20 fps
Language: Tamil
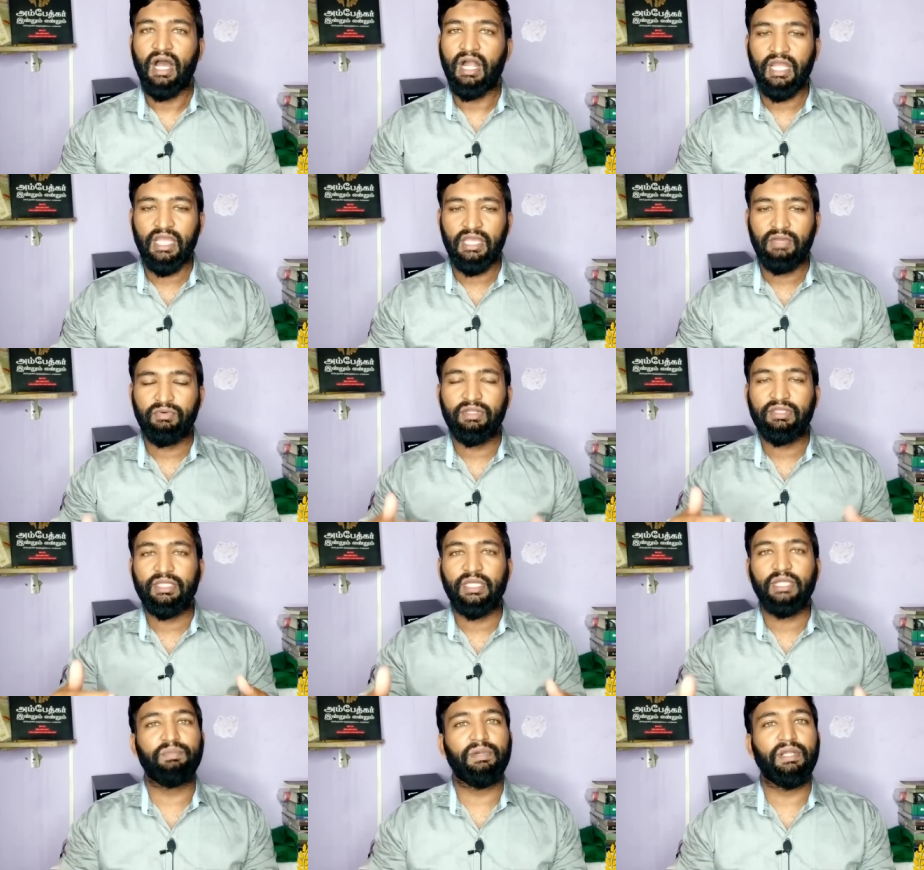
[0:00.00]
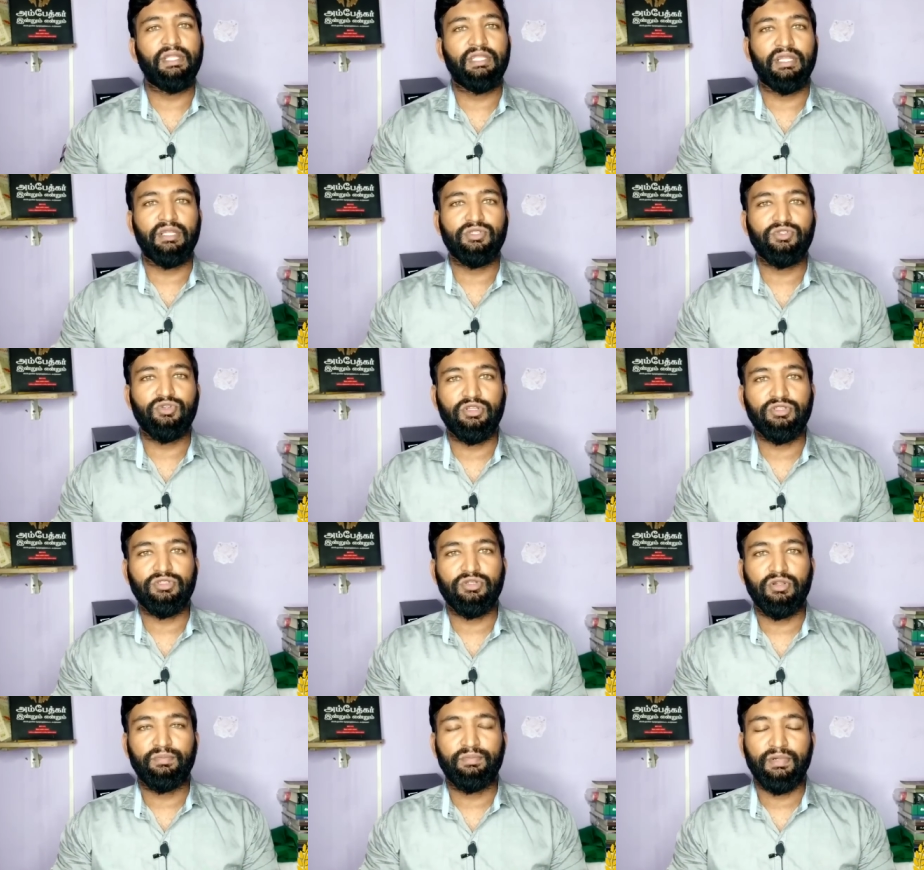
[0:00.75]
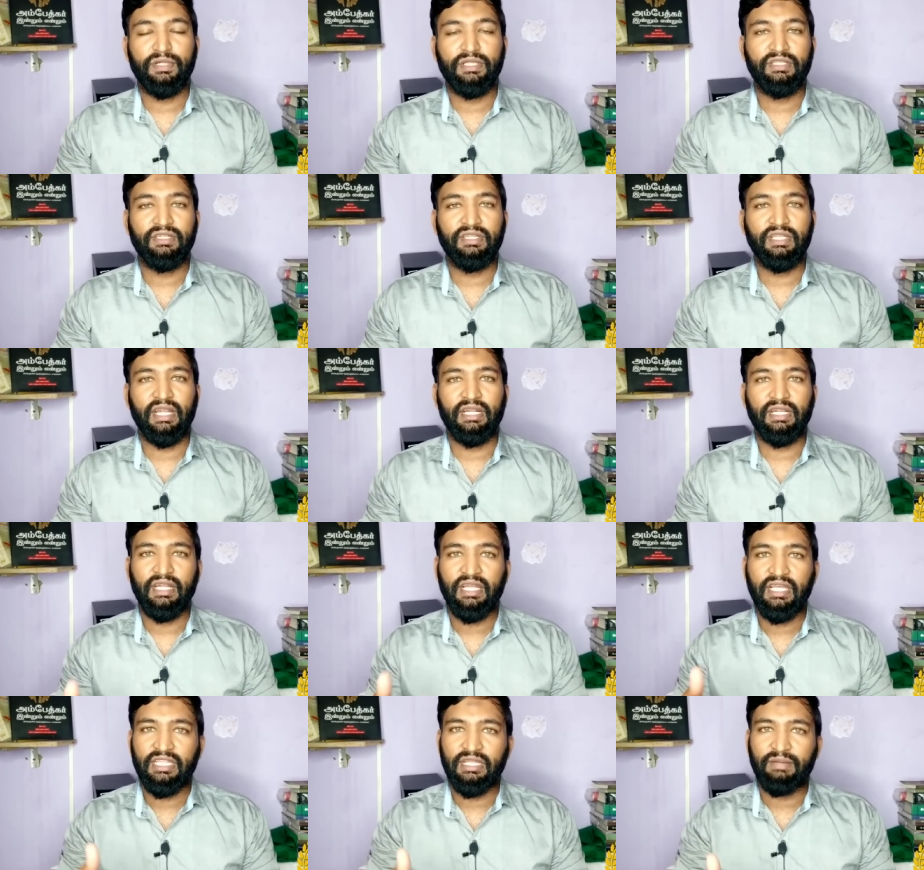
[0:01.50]
ஆனால் இவர் தரப்புலேருந்து என்ன சொல்ல சொல்லப்படுதுன்னு
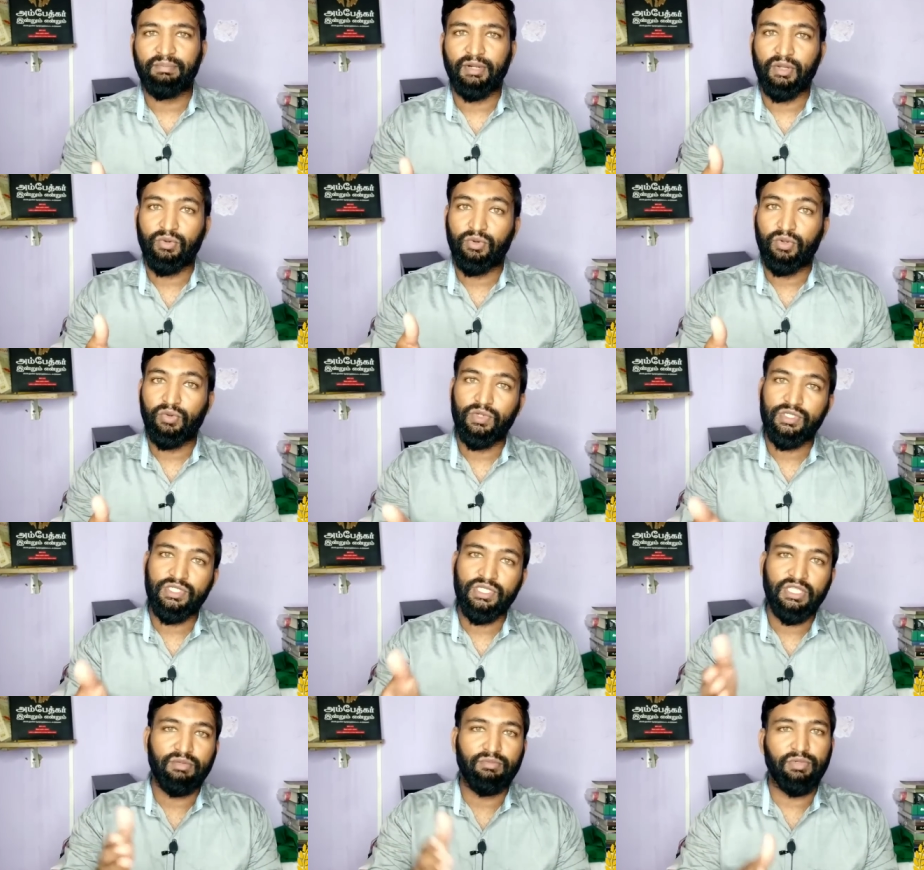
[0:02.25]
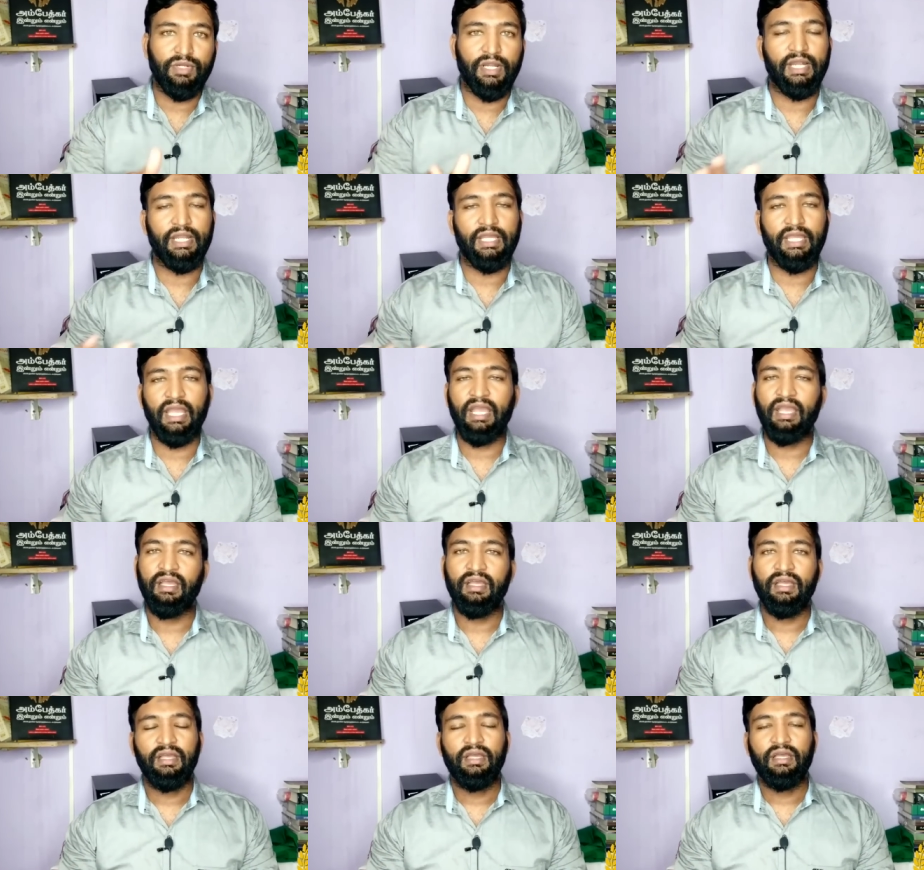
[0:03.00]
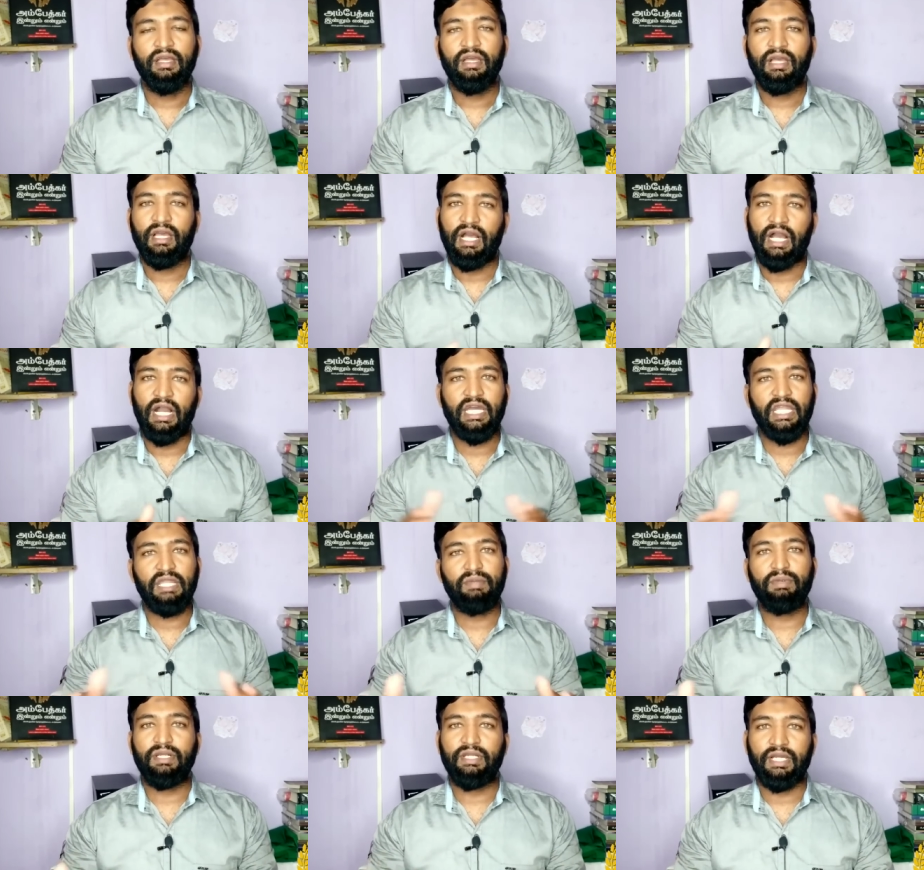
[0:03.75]
கேட்டிங்கன்னா இந்த படம் ஒரு வருஷத்துக்கு முன்னாடியே
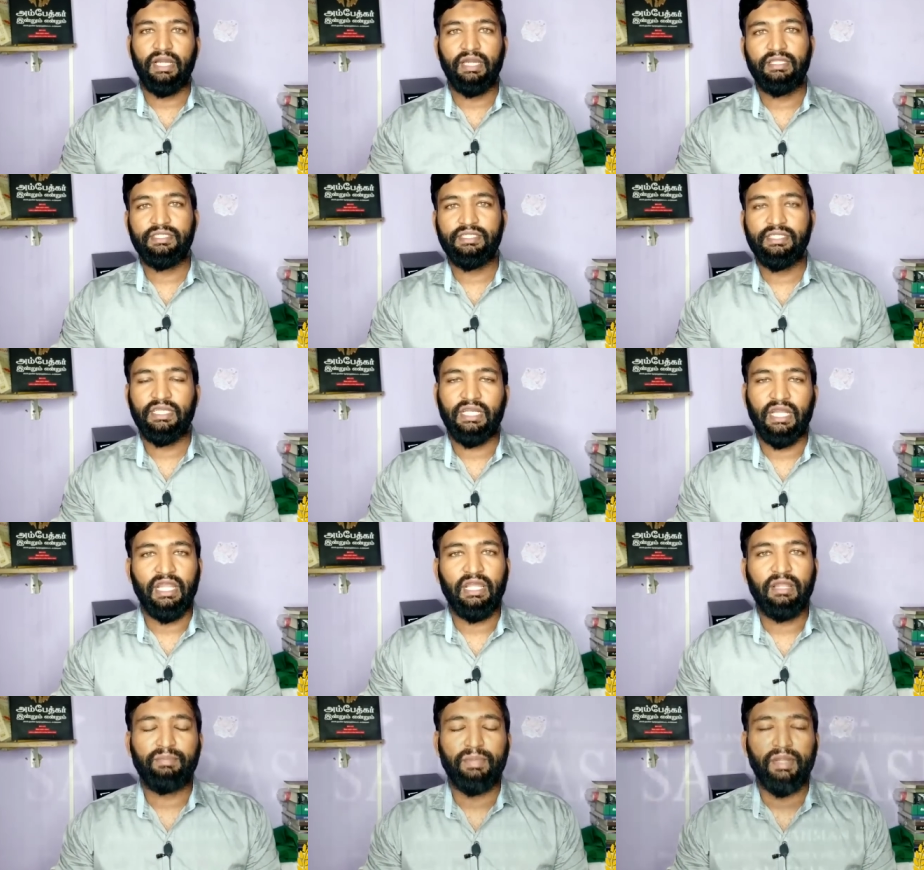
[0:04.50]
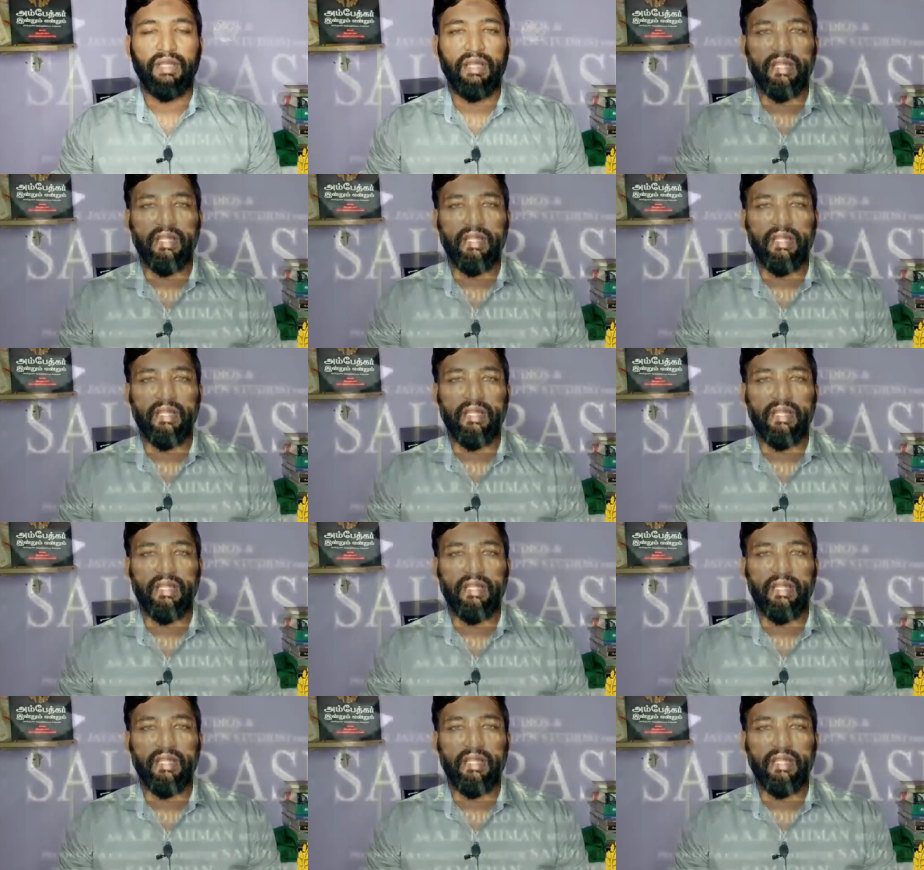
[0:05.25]
அக்ரிமெண்ட் ஆயிடுச்சு கனெக்ட்